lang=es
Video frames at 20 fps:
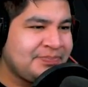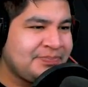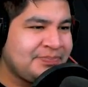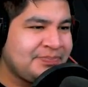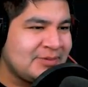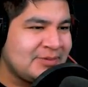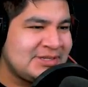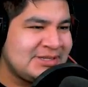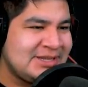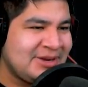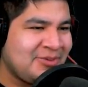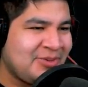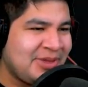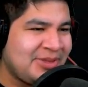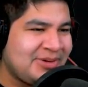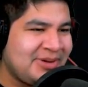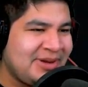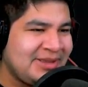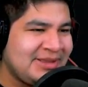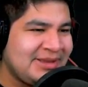tenemos ese
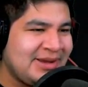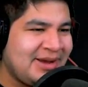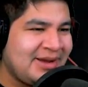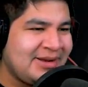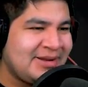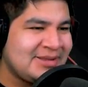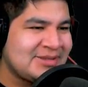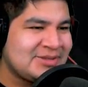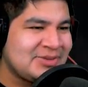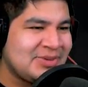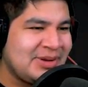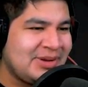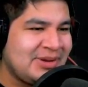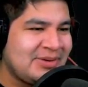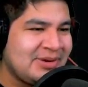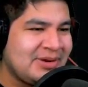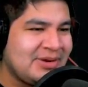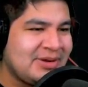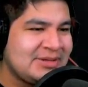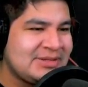cuadro ahí tirado en el
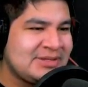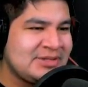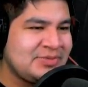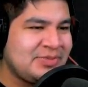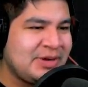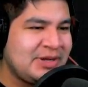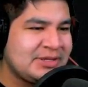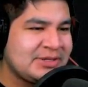suelo. Creo que este es un buen